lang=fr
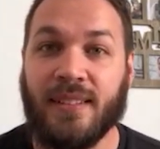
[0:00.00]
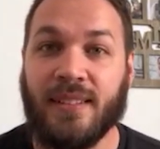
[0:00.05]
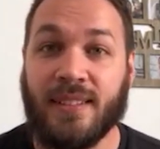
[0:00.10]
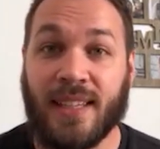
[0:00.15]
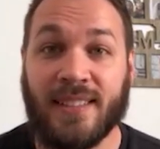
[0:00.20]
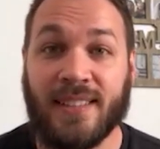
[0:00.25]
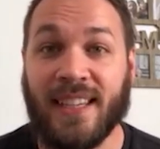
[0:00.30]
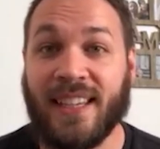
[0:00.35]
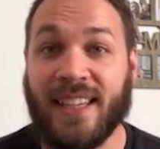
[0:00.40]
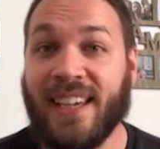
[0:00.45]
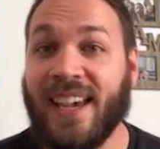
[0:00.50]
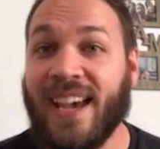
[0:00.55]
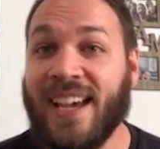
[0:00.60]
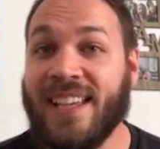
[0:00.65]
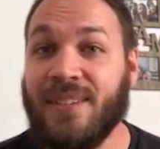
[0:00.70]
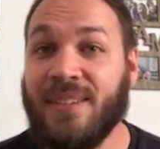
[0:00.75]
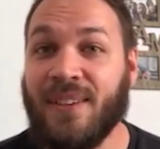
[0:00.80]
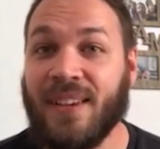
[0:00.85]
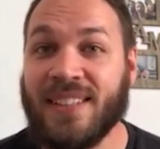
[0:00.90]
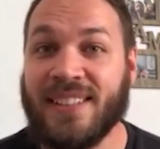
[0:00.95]
un sacré
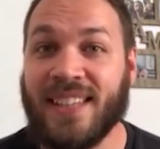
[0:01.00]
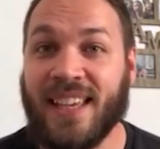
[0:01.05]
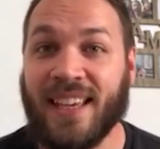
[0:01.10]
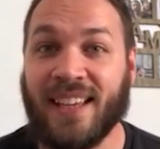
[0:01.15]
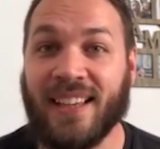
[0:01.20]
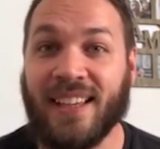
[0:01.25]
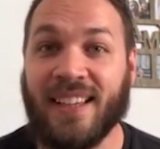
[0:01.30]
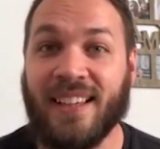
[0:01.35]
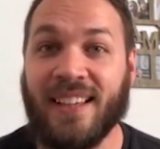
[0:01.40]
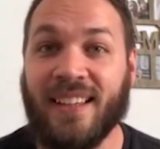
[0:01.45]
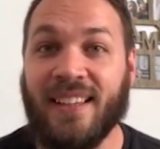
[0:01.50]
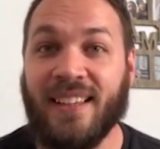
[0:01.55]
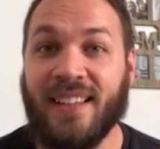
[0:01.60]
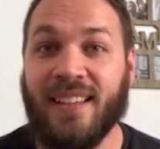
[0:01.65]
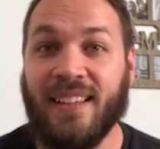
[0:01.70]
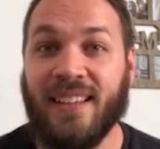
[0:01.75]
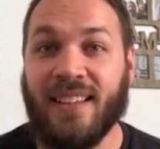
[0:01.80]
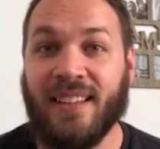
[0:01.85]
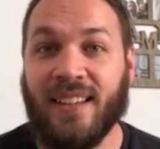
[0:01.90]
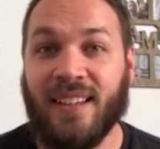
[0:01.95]
anniversaire.
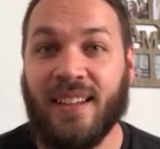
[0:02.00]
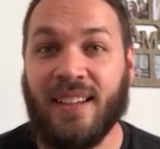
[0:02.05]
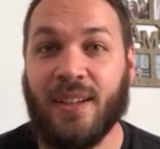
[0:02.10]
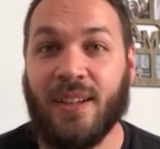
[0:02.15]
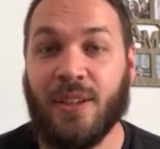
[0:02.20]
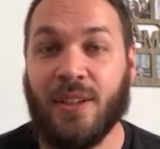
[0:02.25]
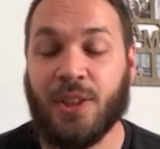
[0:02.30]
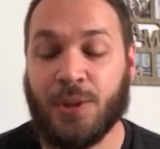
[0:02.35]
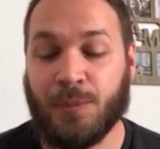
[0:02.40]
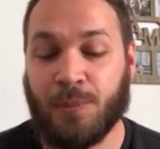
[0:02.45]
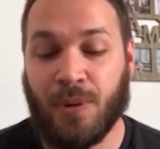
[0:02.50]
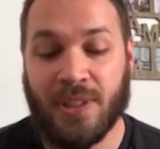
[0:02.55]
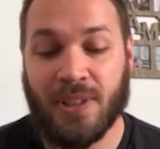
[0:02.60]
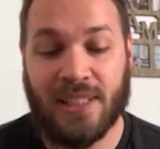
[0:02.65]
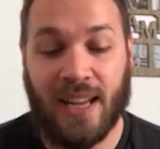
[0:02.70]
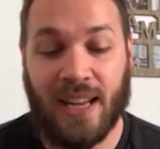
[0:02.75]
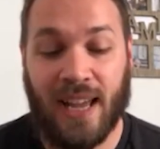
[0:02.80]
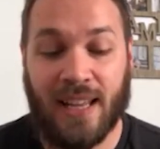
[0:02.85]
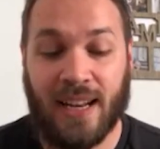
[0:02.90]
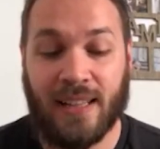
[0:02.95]
Euh, je pense
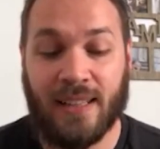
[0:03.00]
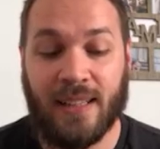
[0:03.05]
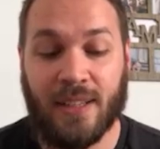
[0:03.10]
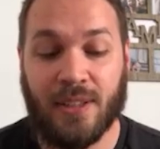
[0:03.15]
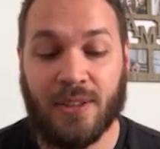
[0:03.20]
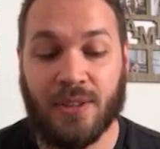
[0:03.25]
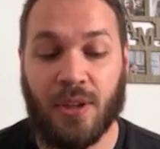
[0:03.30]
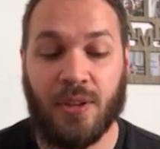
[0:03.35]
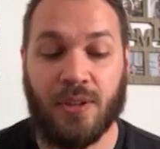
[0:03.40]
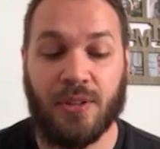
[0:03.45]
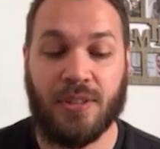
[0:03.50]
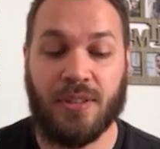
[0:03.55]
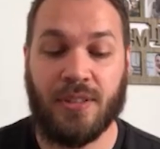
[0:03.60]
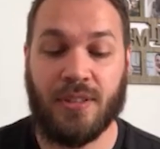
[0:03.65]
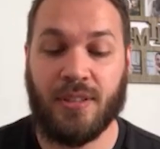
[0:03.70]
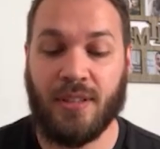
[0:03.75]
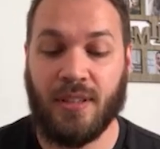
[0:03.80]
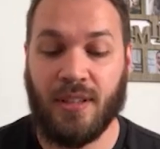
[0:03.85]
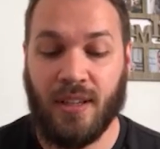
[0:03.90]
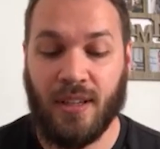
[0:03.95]
à, la
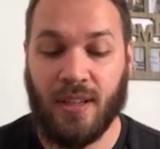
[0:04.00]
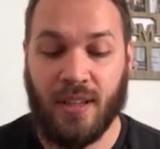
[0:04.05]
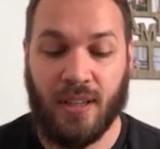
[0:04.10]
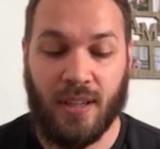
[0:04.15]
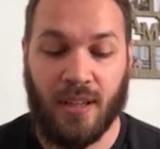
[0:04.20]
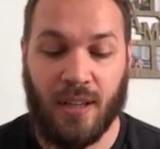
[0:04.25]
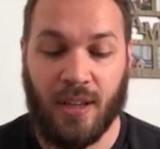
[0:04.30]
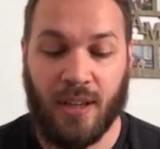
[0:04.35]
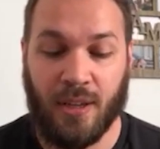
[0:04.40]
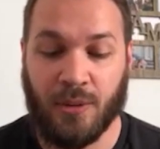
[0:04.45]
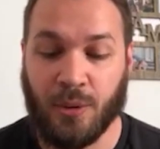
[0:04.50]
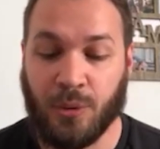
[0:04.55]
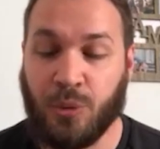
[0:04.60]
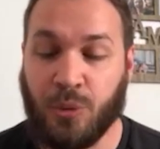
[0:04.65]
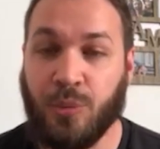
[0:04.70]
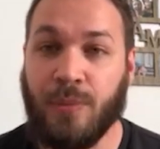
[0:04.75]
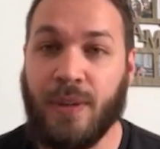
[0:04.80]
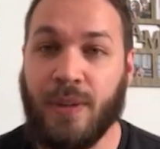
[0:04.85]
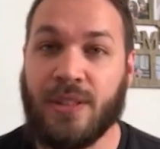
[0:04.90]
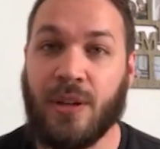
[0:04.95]
naissance euh, de
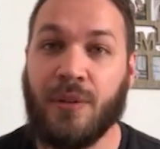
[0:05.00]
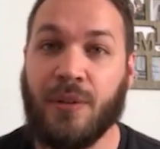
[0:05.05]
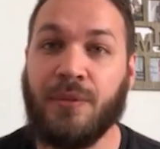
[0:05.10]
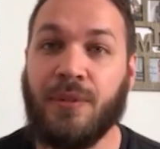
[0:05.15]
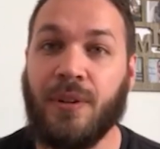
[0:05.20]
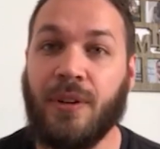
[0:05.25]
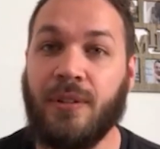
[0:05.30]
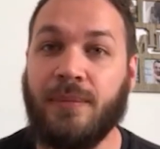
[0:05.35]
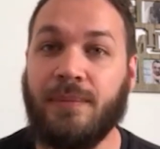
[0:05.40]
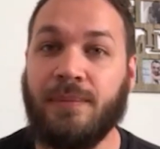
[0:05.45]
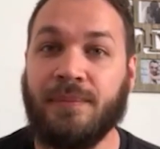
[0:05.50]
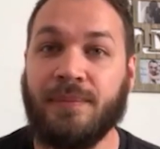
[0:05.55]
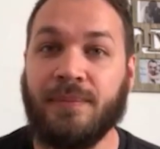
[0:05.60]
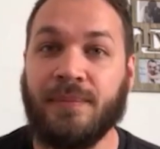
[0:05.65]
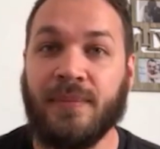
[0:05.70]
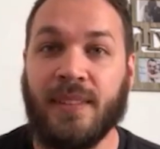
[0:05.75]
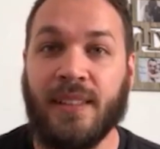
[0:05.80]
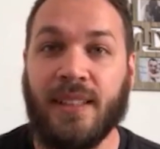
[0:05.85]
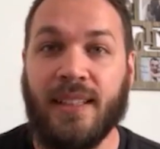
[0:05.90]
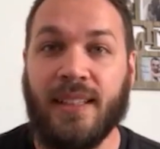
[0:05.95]
tous mes enfants
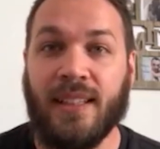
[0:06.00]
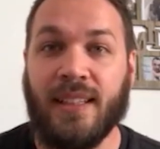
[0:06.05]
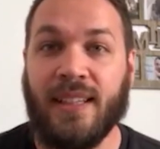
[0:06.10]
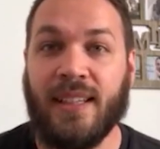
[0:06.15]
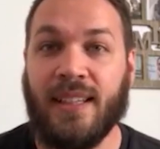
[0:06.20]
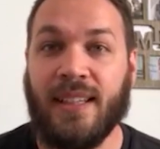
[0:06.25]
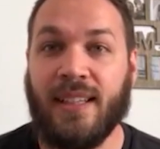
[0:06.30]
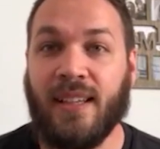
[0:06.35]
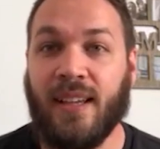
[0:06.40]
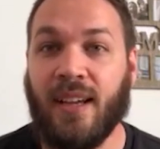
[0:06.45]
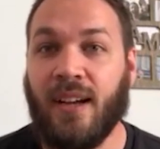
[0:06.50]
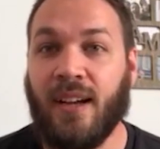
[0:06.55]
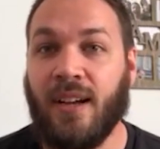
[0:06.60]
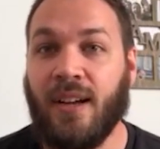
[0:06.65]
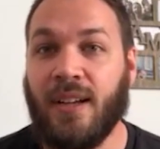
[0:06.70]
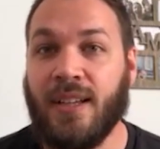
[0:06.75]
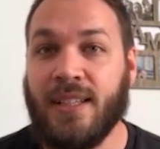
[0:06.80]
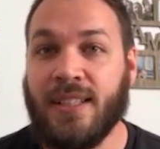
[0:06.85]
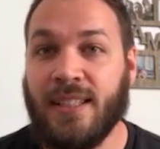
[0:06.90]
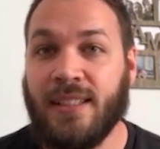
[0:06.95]
et
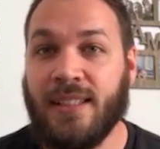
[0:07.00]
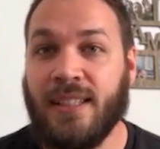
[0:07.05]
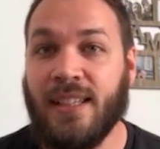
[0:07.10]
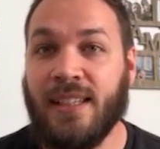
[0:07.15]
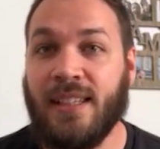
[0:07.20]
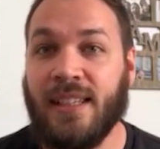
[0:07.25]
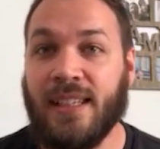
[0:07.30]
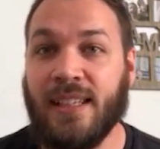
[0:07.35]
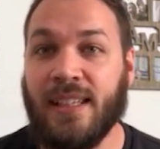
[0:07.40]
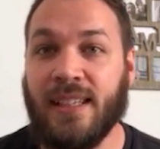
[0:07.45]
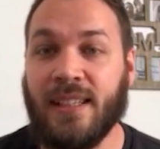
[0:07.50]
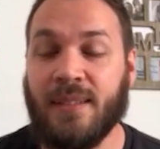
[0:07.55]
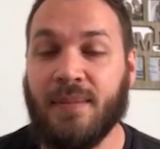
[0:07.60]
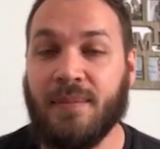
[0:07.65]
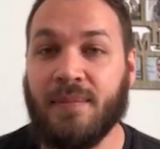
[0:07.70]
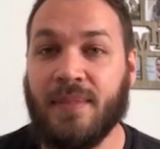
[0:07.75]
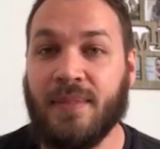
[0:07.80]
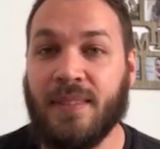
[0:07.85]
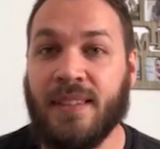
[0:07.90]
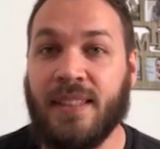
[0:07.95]
euh, c'était des,
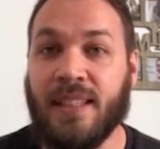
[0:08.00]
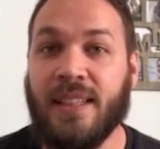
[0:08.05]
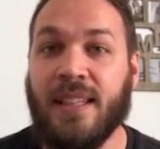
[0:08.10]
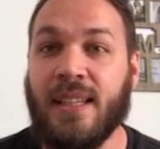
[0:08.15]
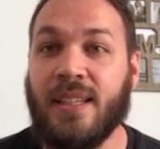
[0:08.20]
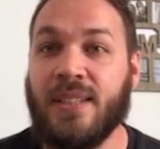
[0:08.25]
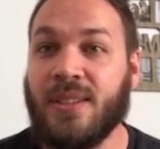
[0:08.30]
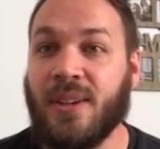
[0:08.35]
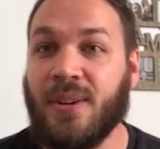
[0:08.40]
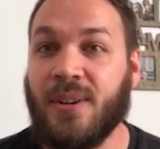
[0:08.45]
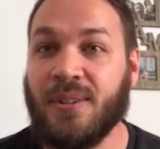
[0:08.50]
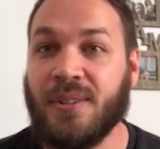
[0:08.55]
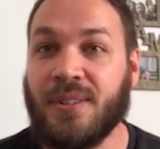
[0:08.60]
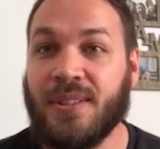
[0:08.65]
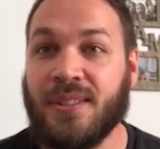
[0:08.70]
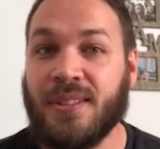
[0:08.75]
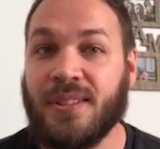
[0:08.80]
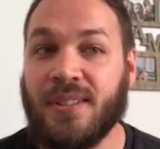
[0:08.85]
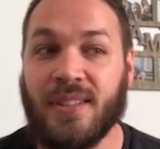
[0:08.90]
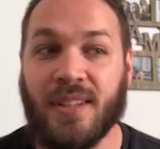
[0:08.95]
des,
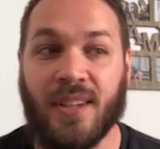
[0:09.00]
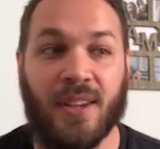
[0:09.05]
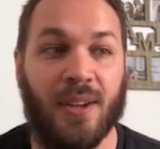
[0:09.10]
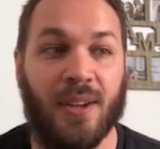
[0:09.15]
naissances